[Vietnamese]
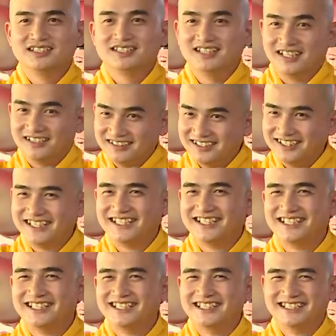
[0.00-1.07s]
Vợ ơi,
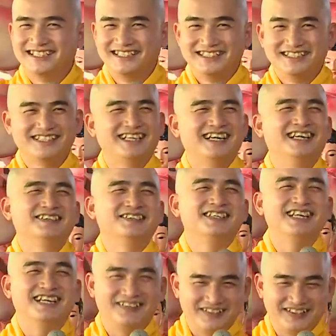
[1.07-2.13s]

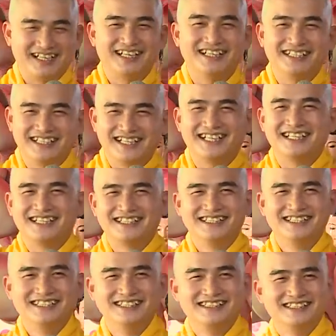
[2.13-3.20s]
bắt đầu vợ rồi đó.
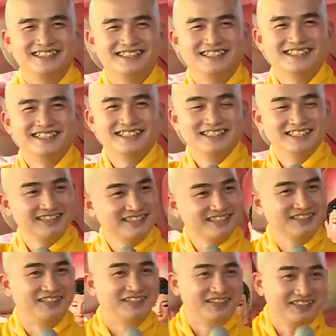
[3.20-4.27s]

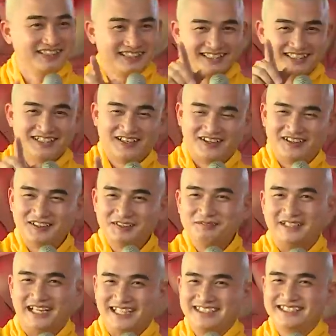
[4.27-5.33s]
Chứ hồi
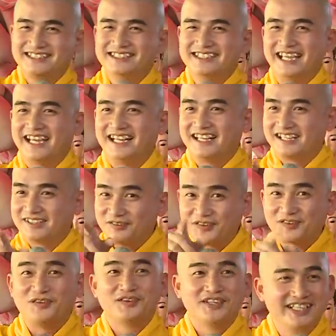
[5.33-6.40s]
lúc nãy chưa nghe là câu
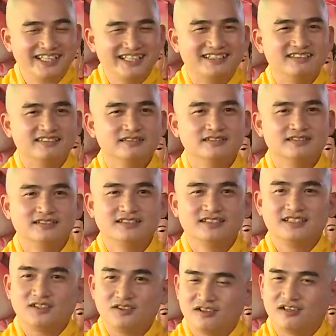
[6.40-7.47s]
con điên,
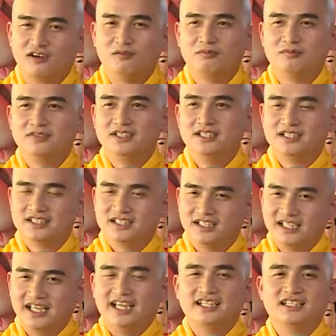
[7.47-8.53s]
cái con khùng.
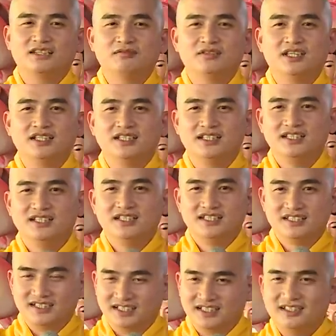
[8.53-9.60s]
Giờ nghe xong cái:
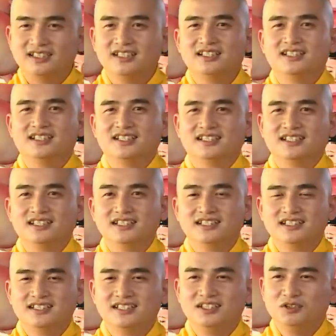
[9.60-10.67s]
Vợ ơi,
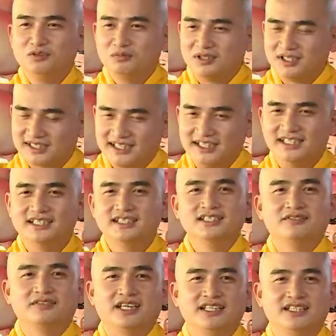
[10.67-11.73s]
nếu mà thiệt
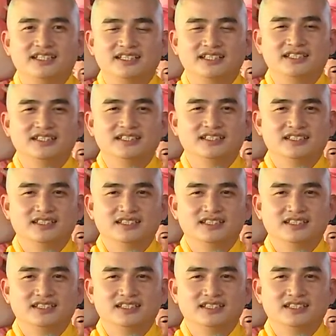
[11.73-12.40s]
như vậy thì